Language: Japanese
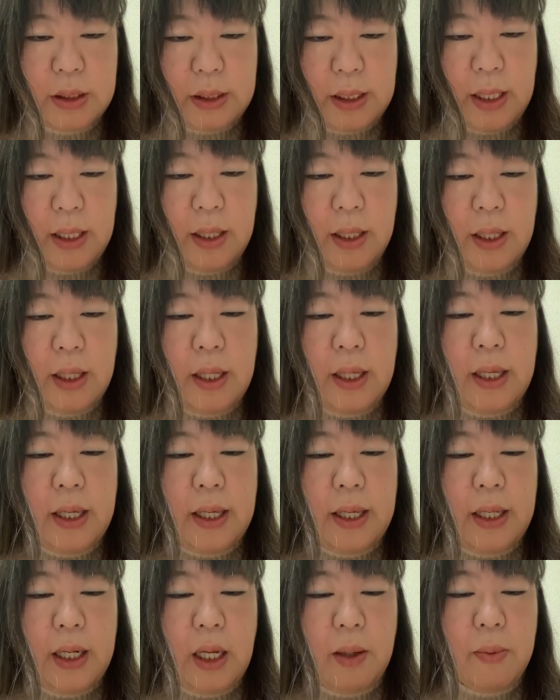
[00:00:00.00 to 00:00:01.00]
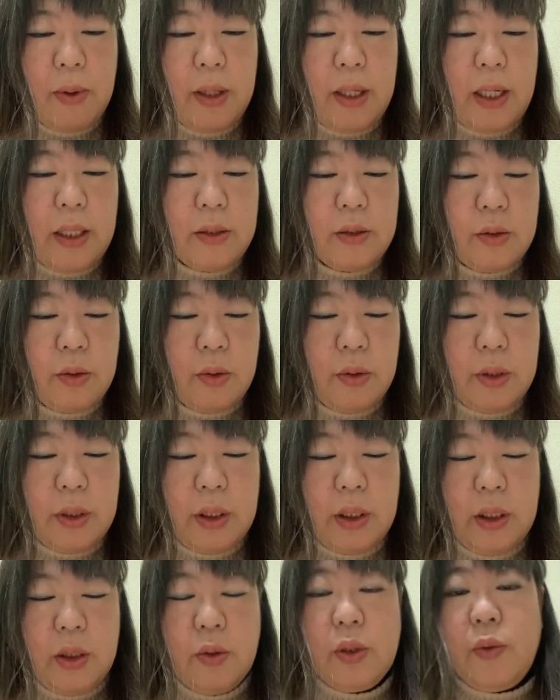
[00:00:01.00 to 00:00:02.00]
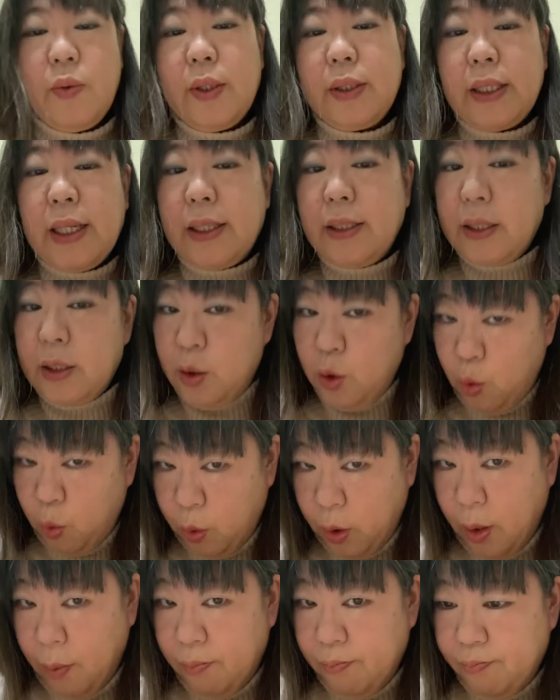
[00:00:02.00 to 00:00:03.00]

て選ばれるといいのではないでしょうか。